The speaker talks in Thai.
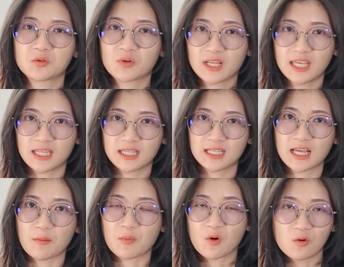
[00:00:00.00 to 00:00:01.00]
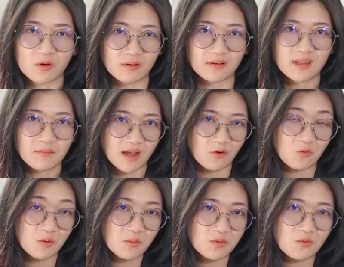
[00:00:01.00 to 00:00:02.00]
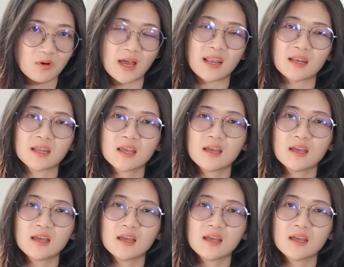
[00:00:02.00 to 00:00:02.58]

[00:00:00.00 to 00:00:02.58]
ธุรกิจกับคนที่มาควบคู่กัน